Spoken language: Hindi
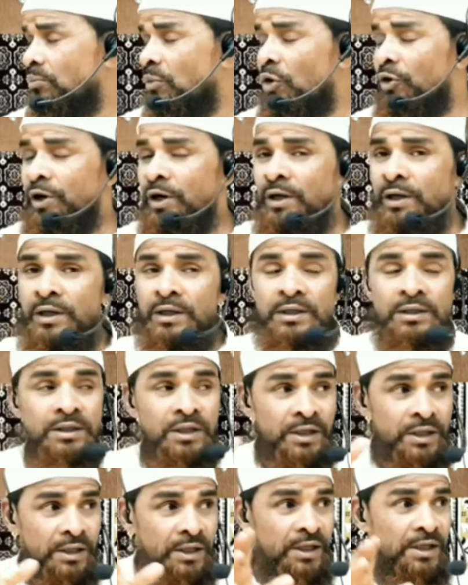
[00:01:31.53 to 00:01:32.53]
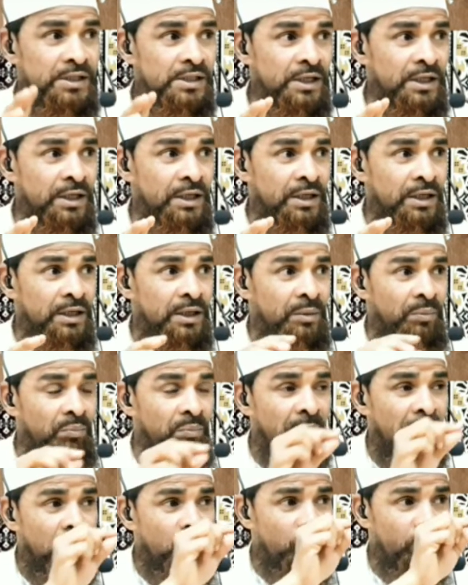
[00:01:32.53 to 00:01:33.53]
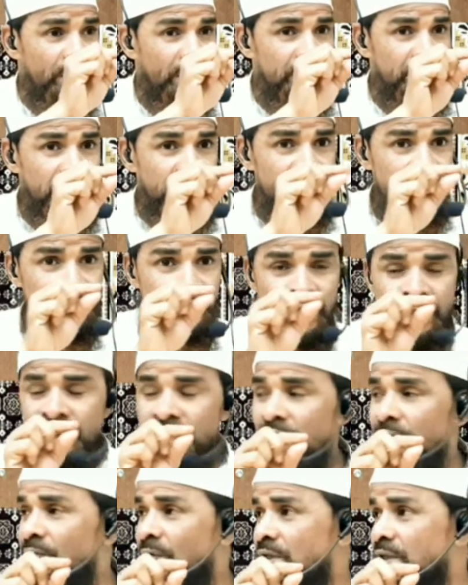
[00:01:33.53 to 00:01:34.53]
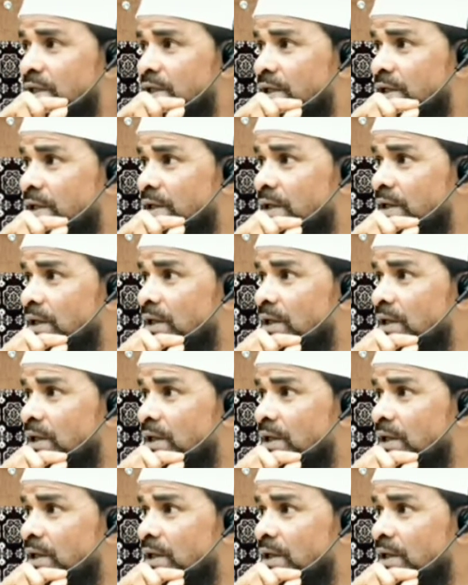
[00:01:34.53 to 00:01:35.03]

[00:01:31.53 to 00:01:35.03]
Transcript: मॉडर्न तरीके से बालों के अंदर डिज़ाइन करवाते हैं